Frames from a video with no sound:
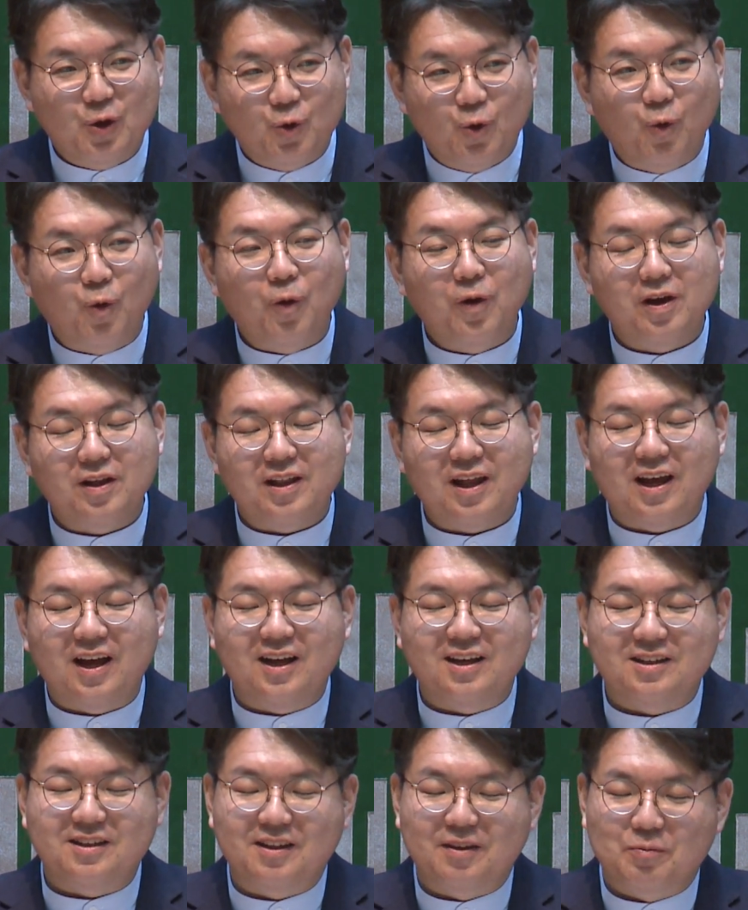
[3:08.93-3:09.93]
요거에
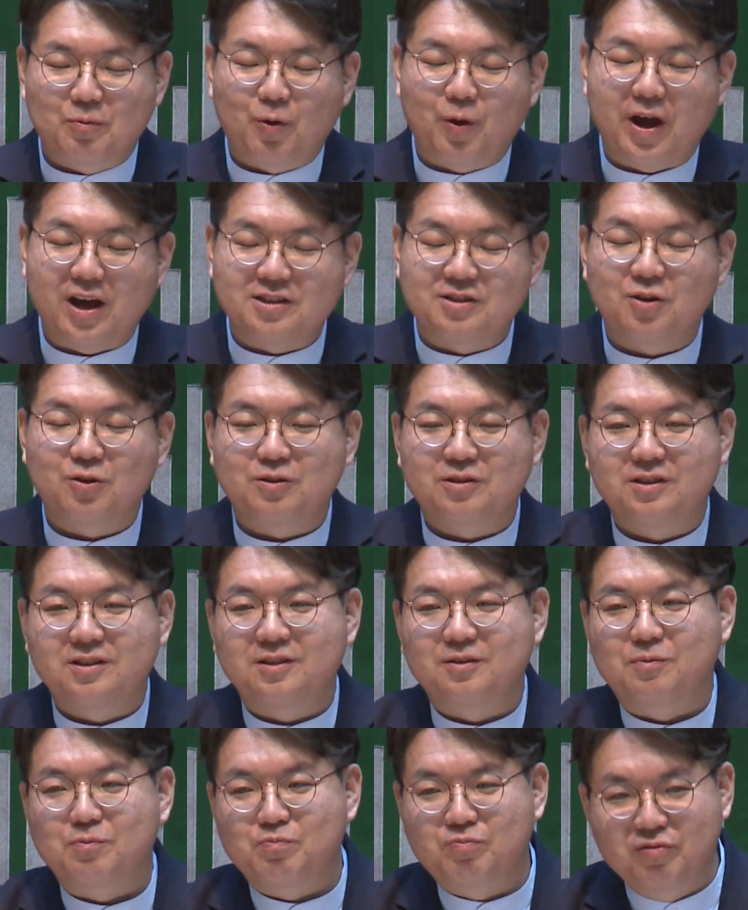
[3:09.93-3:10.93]
대한 뭐
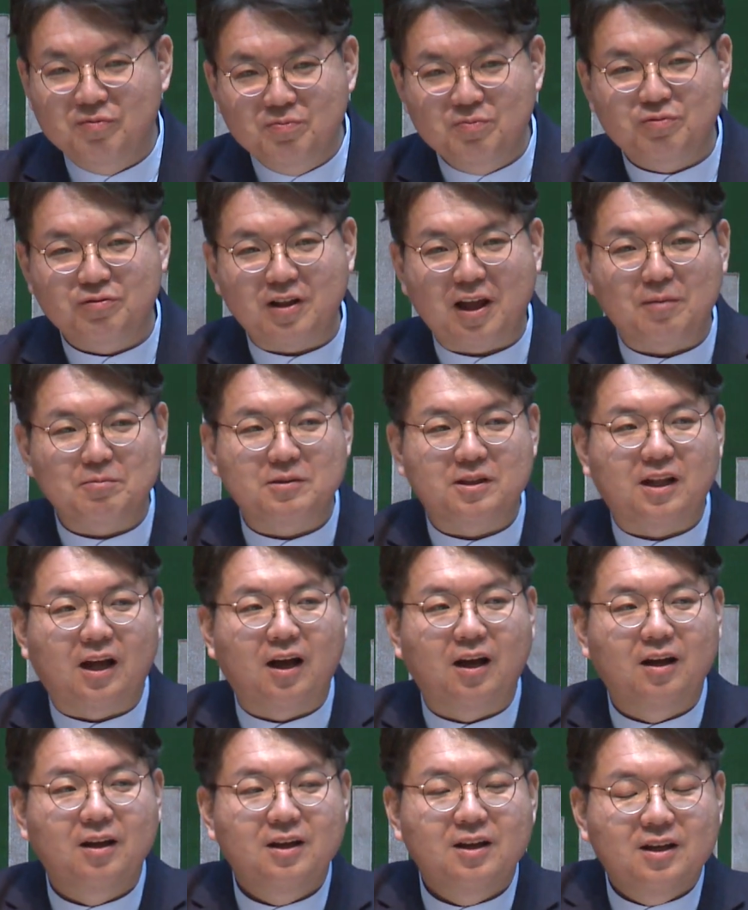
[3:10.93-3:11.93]
해석은
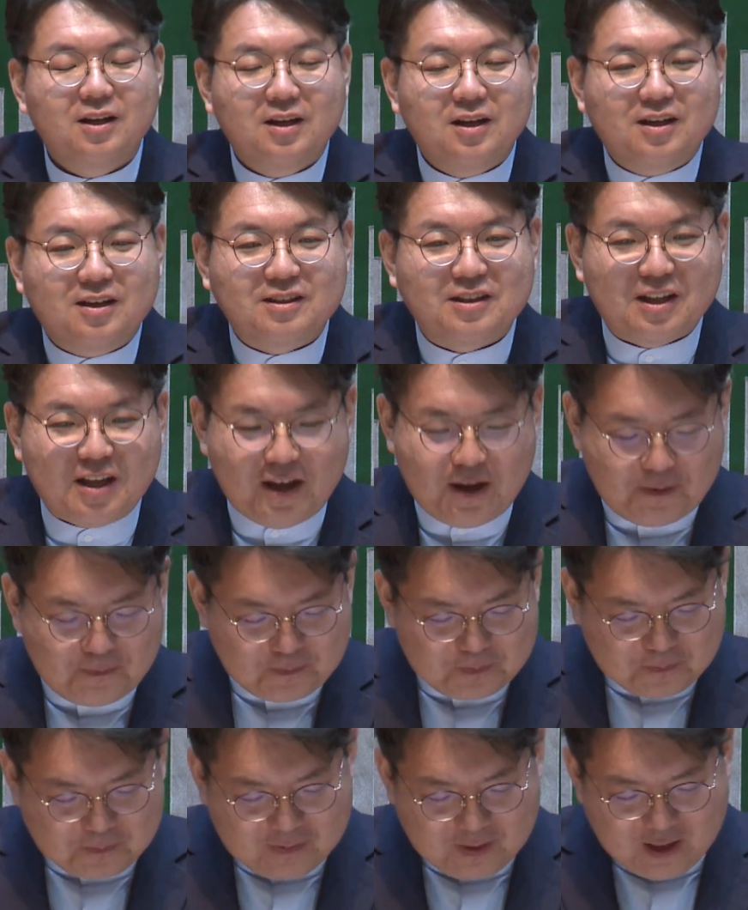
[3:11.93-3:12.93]
분분합니다.
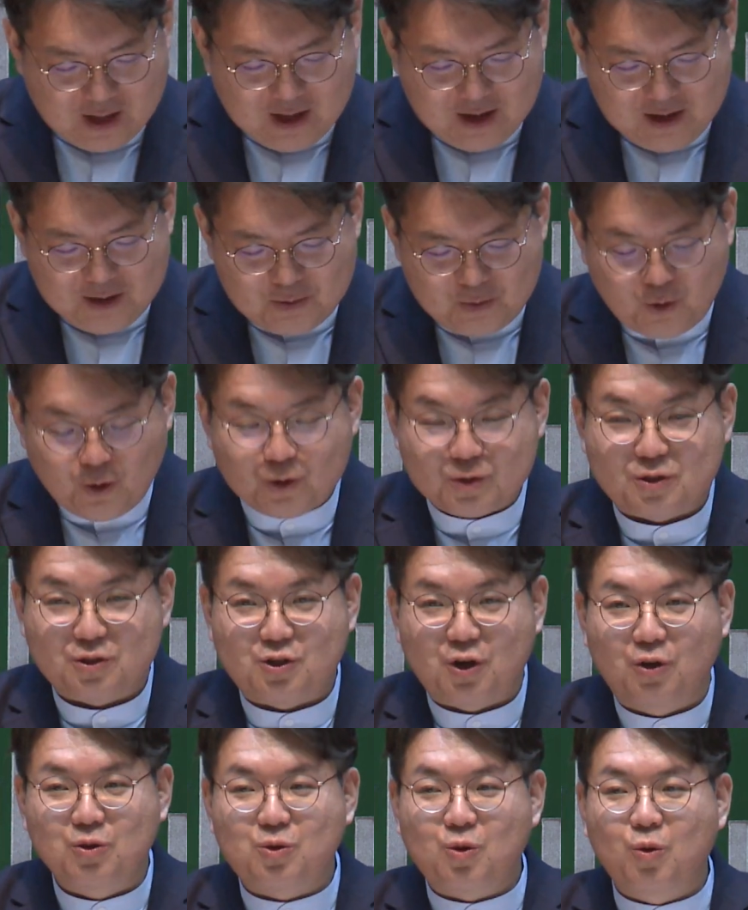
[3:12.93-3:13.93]
근데 뭐
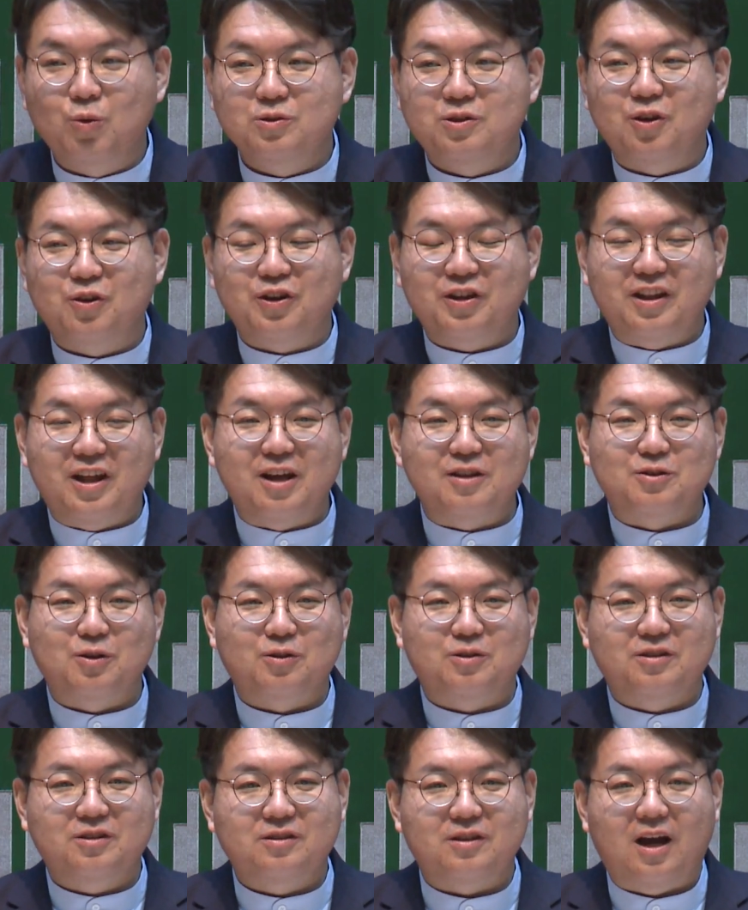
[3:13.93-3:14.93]
전통적인
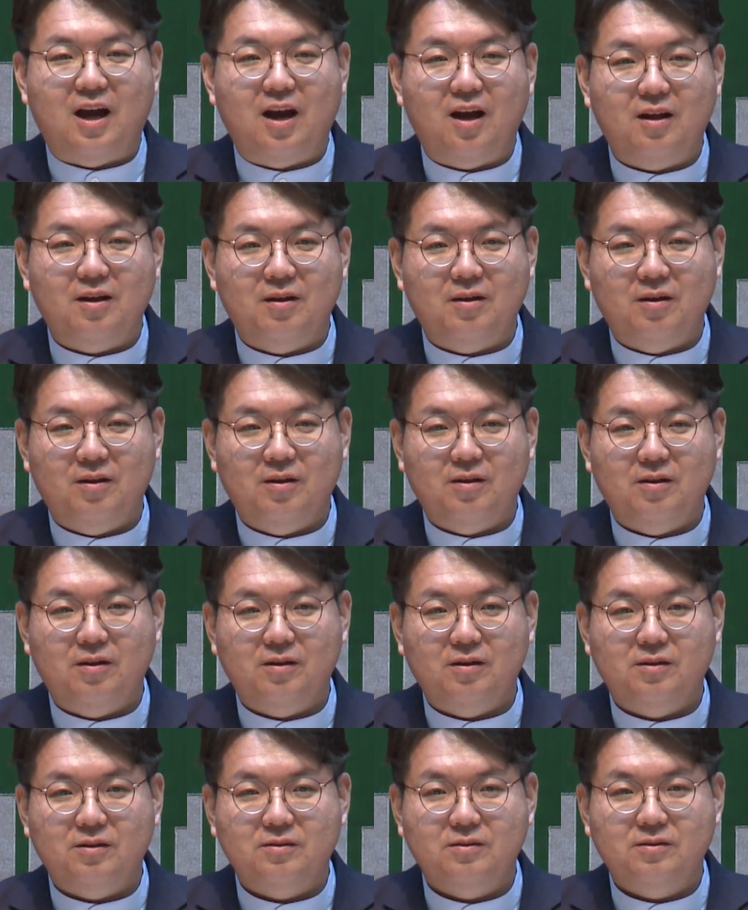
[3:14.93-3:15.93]
해석은 어,